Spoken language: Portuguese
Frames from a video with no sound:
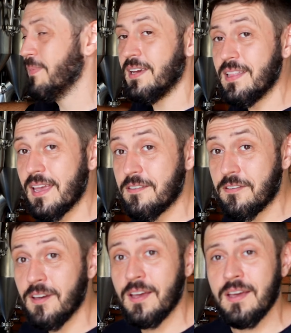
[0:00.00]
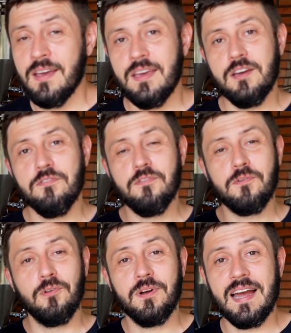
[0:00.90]
magnésio eu vou
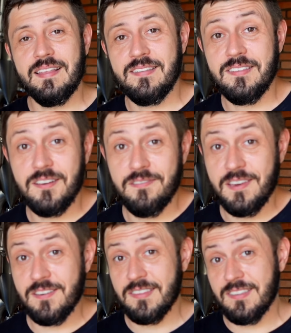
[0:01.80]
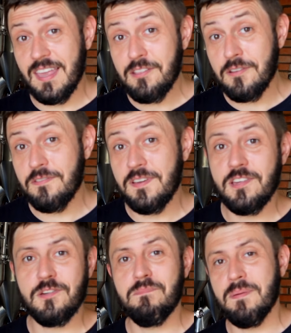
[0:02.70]
colocar nessa cerveja
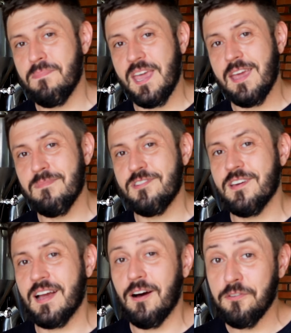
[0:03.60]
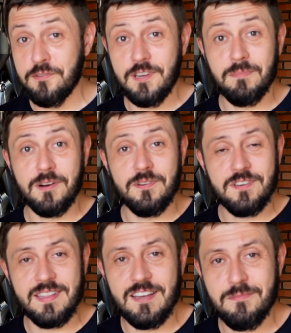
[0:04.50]
120 ppm de cálcio, que é uma
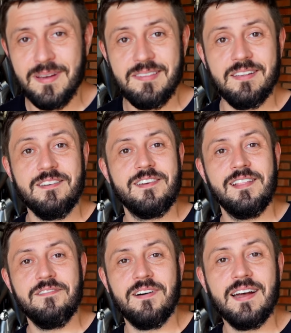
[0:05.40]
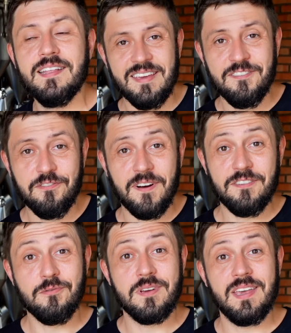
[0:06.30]
quantidade bastante elevada. Isso
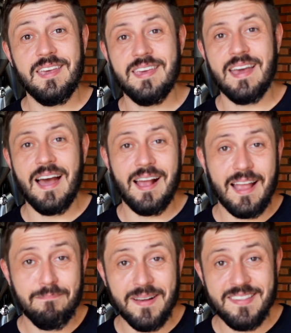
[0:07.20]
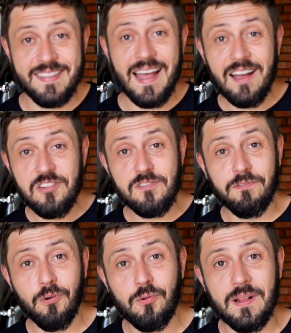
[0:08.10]
faz com que a capacidade de
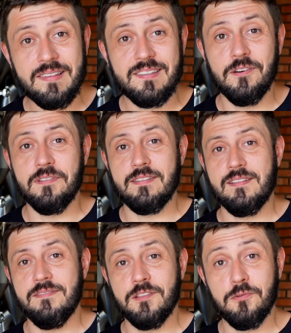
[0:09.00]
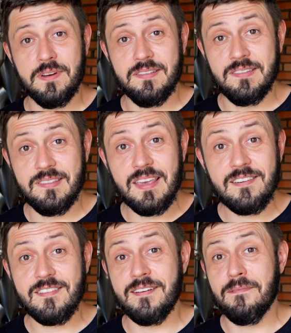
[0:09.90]
floculação das leveduras
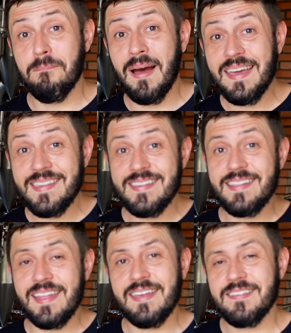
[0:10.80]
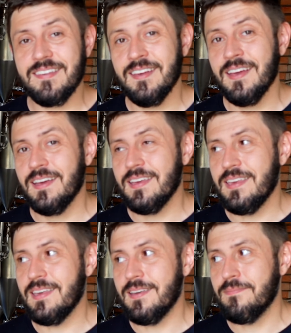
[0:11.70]
seja mais intensa
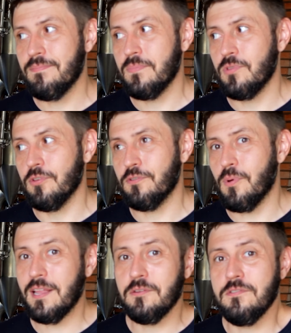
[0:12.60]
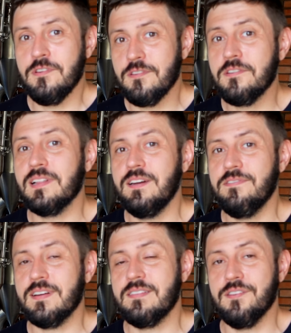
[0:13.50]
e nos quatro dias de
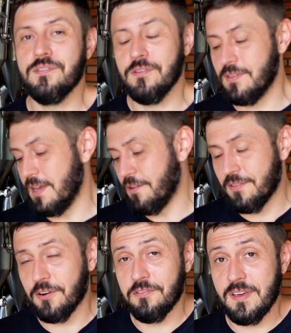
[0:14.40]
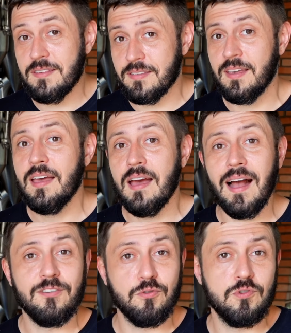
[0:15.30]
clarificação que eu tenho, talvez
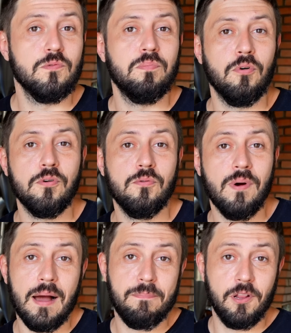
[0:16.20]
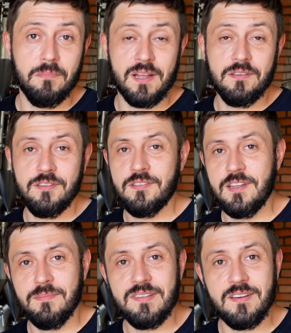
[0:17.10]
ajude um pouco a pelo menos eu
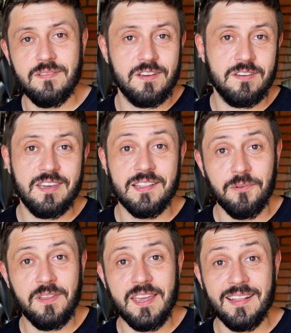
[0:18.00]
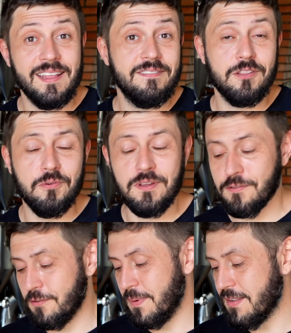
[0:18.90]
ter uma cerveja que não tenha levedura em
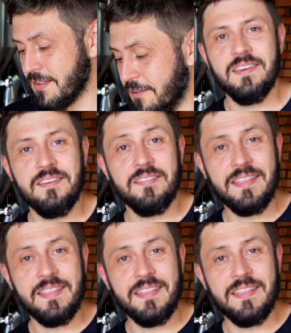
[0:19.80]
suspensão. Em